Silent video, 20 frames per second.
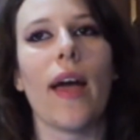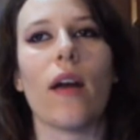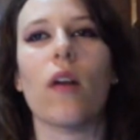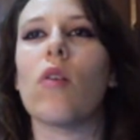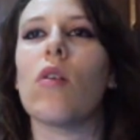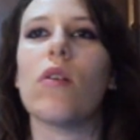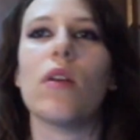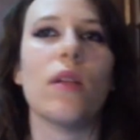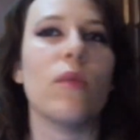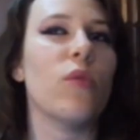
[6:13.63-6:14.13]

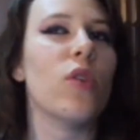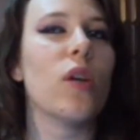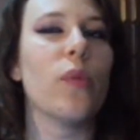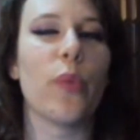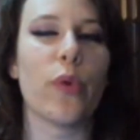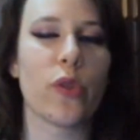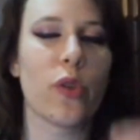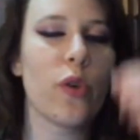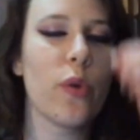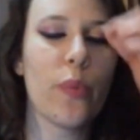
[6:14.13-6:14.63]
Ecco, il mio
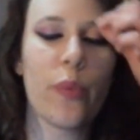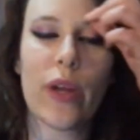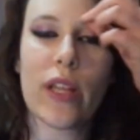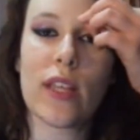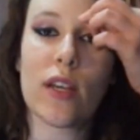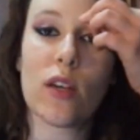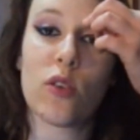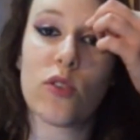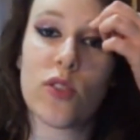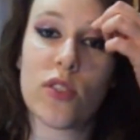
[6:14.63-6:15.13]
rapporto con
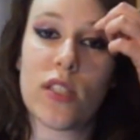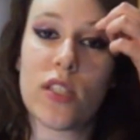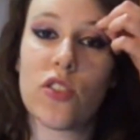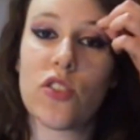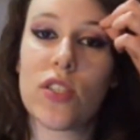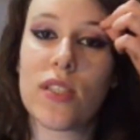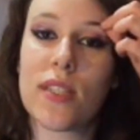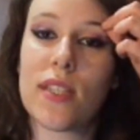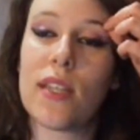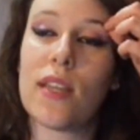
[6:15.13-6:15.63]
Pan è così,
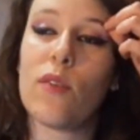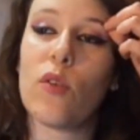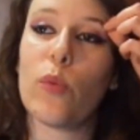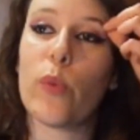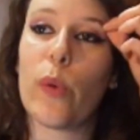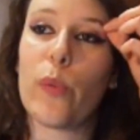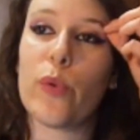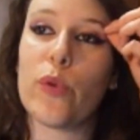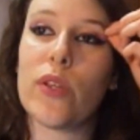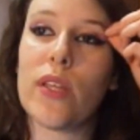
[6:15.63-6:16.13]
cioè se devo
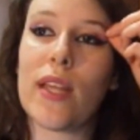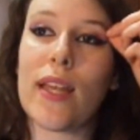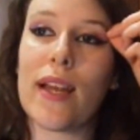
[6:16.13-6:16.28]
proprio